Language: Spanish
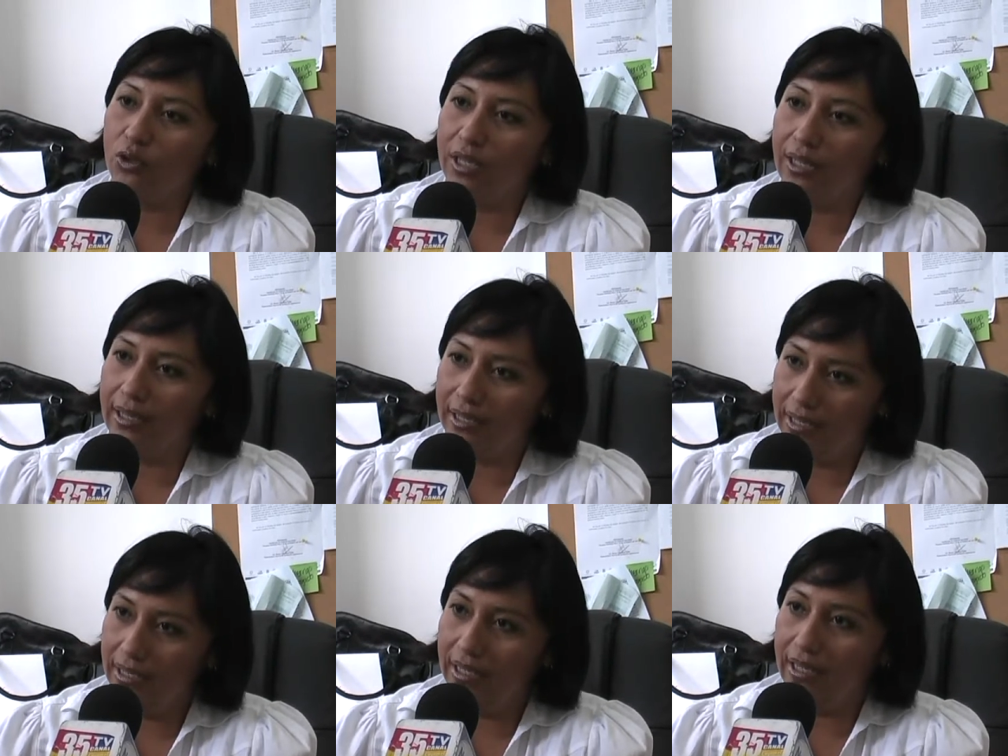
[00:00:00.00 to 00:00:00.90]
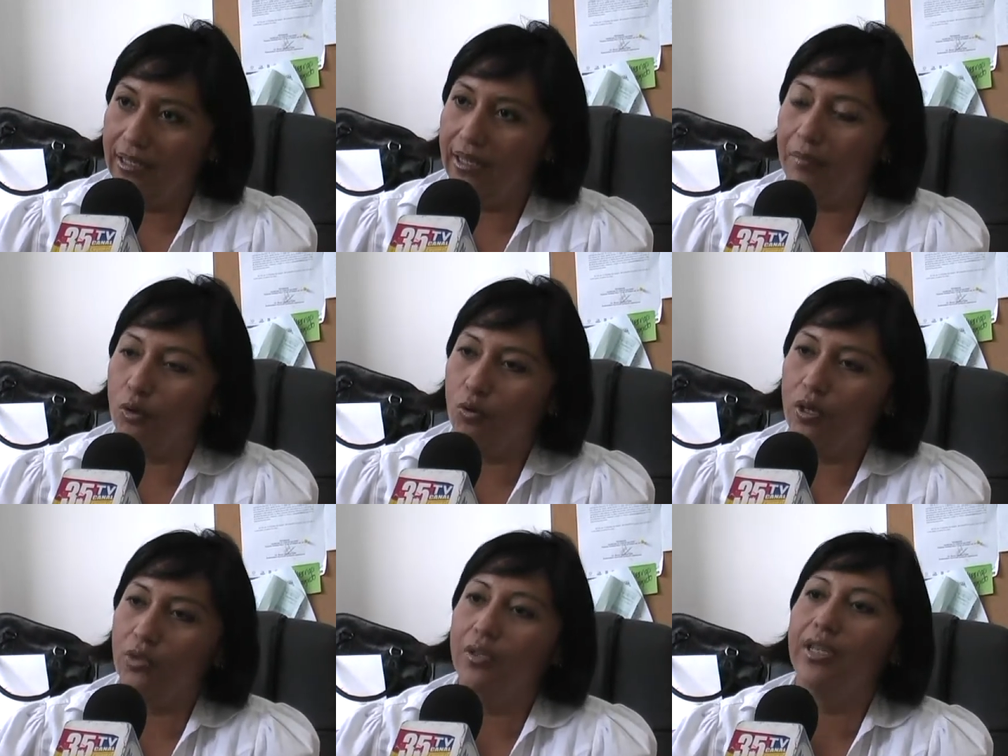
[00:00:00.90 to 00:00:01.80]
social de aquí, de la
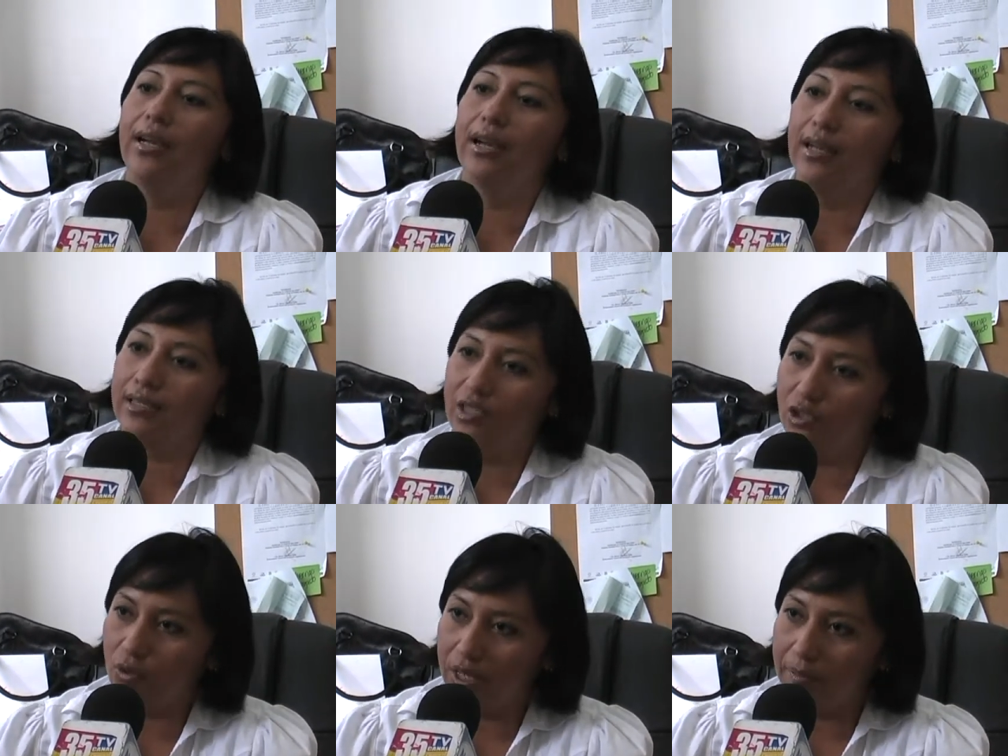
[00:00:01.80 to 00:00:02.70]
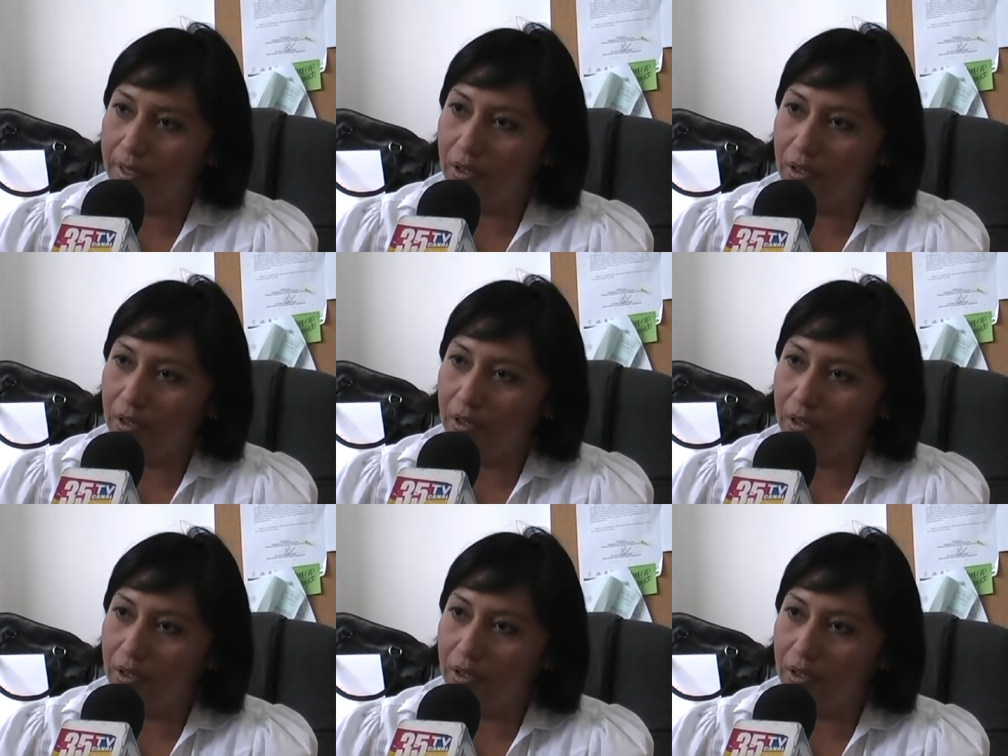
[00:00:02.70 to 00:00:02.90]
Procuraduría, asistió a las